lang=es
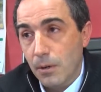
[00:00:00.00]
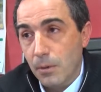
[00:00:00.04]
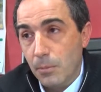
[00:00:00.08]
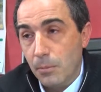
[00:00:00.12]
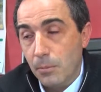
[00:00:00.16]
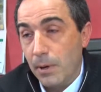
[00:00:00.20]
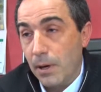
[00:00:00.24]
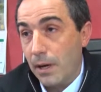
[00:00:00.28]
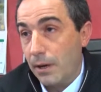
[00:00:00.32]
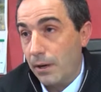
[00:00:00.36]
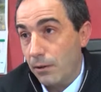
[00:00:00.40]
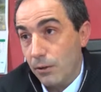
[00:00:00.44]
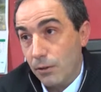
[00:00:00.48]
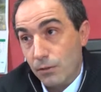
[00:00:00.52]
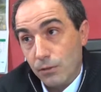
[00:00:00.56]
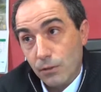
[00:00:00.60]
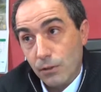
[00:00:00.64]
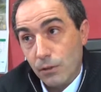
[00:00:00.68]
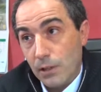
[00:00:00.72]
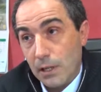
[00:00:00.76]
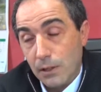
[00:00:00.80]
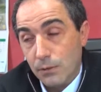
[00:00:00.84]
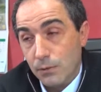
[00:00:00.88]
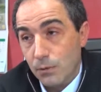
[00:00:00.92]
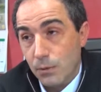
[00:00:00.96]
barrios o
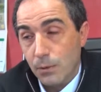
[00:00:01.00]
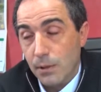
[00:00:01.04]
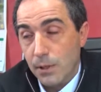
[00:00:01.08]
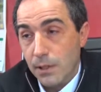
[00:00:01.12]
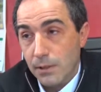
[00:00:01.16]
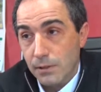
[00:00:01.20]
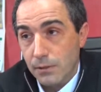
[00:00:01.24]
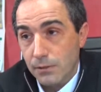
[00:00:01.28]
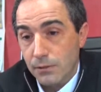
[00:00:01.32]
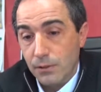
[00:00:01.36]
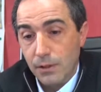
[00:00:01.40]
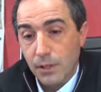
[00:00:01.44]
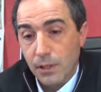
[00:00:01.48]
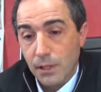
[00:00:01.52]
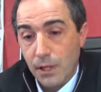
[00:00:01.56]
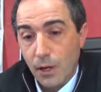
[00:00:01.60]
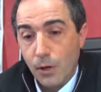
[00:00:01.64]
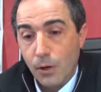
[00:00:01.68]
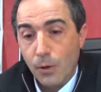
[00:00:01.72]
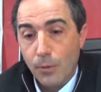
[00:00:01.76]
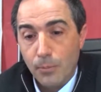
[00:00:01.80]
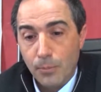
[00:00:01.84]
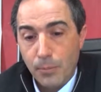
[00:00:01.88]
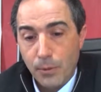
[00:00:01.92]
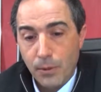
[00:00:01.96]
de las urbanizaciones que
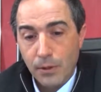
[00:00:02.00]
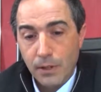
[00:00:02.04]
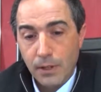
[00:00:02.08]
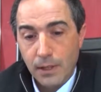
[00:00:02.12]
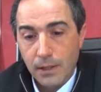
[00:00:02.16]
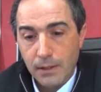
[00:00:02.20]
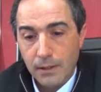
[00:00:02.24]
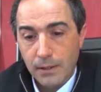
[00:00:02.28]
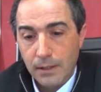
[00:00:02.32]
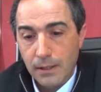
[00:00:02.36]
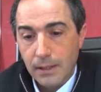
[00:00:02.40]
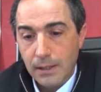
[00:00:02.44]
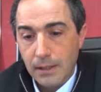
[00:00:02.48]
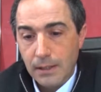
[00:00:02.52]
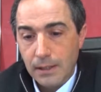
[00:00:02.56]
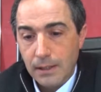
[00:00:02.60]
componen